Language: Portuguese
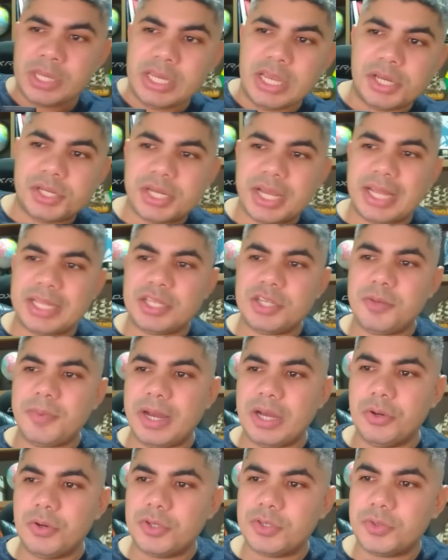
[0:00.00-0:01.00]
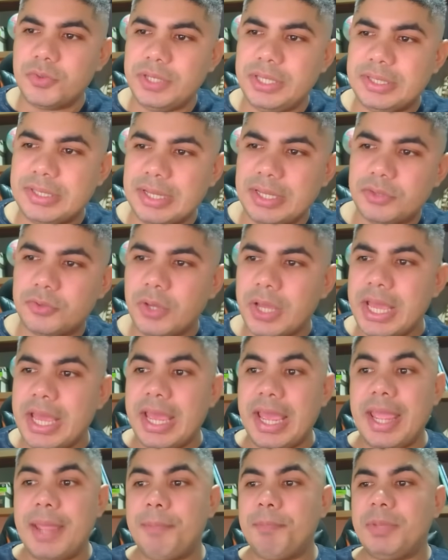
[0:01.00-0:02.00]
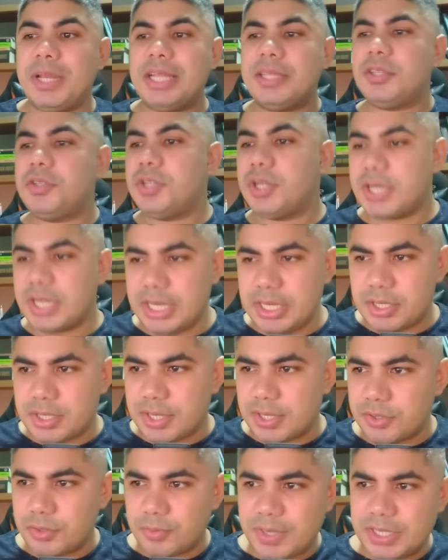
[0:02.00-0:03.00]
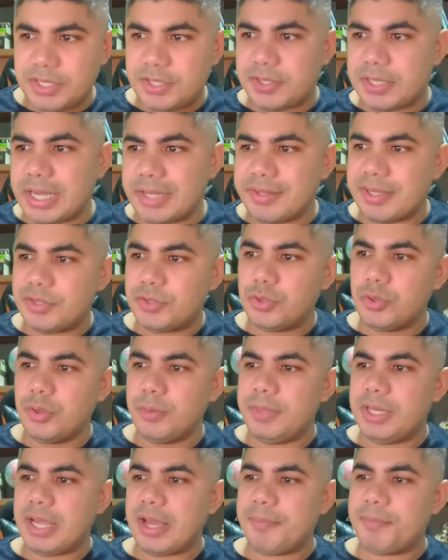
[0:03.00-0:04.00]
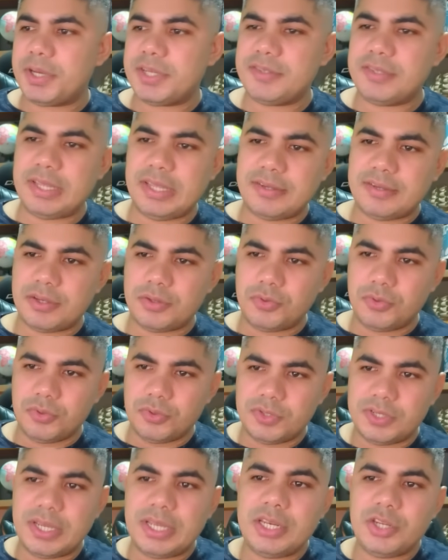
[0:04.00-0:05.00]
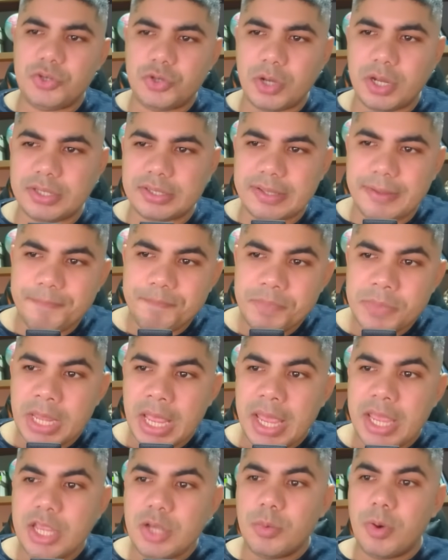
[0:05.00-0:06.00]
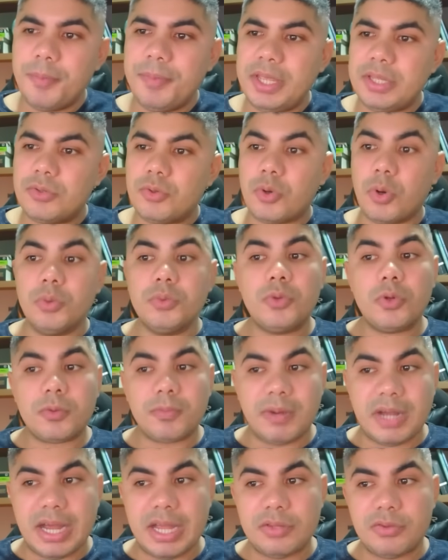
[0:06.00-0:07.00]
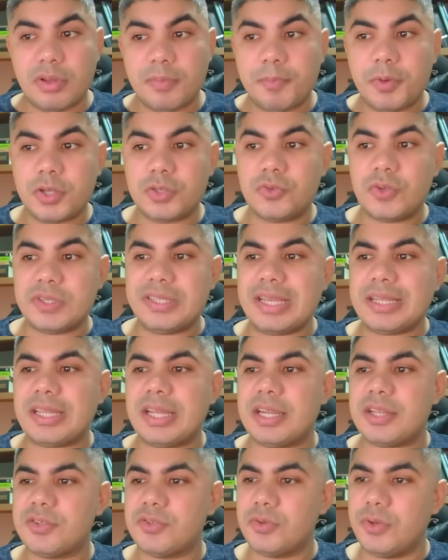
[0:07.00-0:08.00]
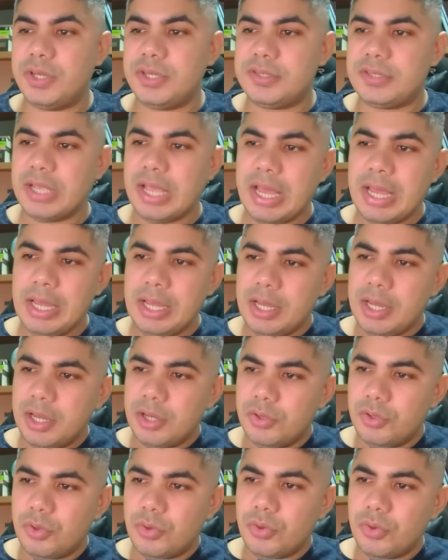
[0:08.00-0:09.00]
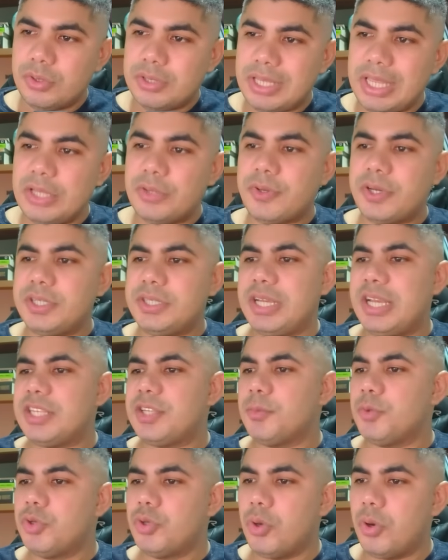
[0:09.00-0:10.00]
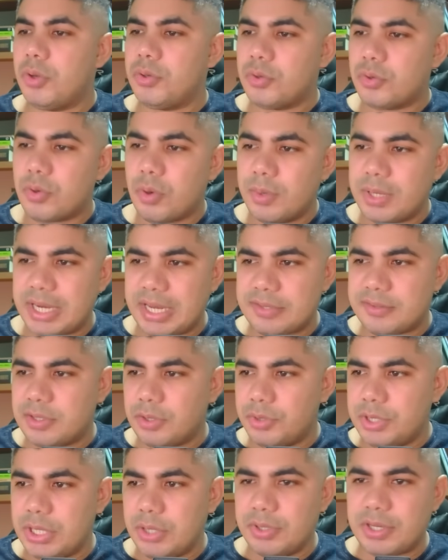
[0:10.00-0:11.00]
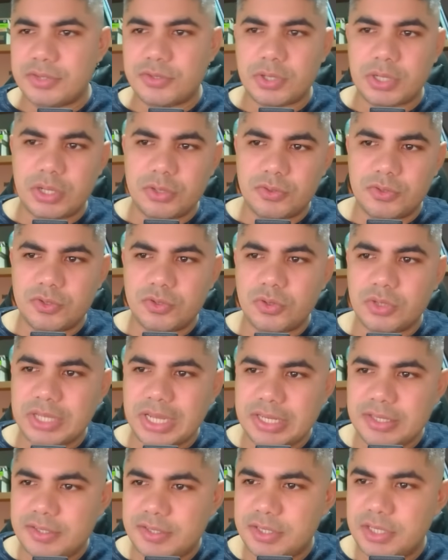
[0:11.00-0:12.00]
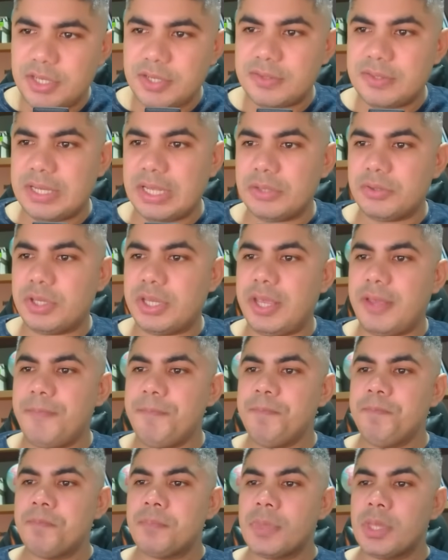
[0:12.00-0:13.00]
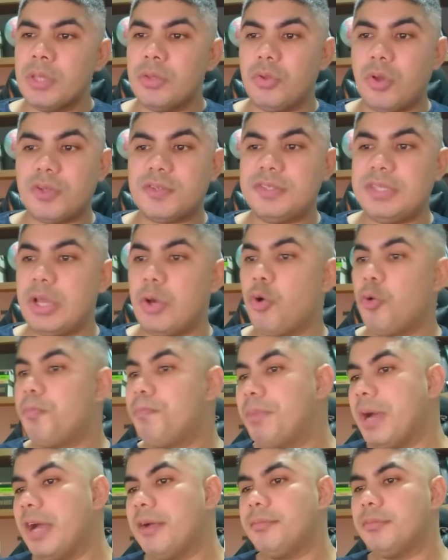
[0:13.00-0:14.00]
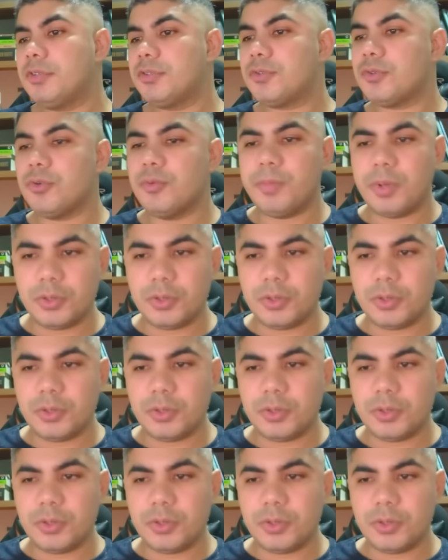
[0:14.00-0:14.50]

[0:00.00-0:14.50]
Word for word: E a chegada de Barroso, no entanto, é repleta de críticas. O magistrado assume a presidência do CNJ em um momento conturbado após suas declarações no 59º Congresso da União Nacional dos Estudantes, dizendo que nós derrubamos o